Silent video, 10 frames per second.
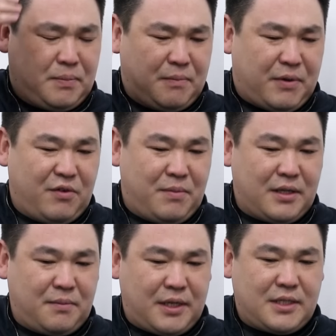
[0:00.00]
по, по
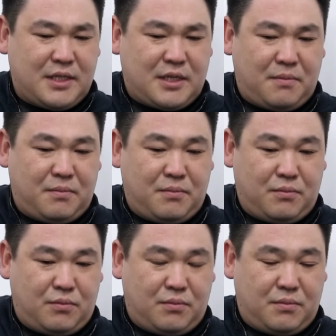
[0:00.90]
выборным
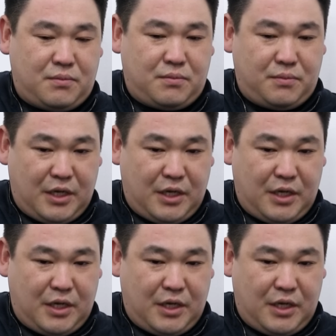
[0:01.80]
процессам,